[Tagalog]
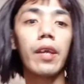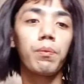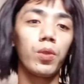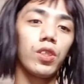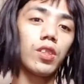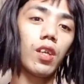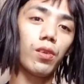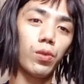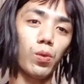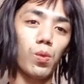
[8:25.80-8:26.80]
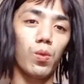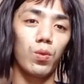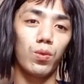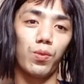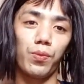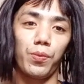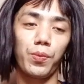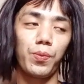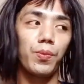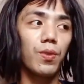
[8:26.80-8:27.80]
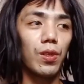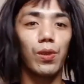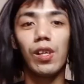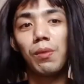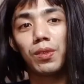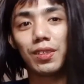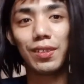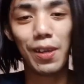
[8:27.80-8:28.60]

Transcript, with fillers: Kahit buntis ako, hindi ko alam kung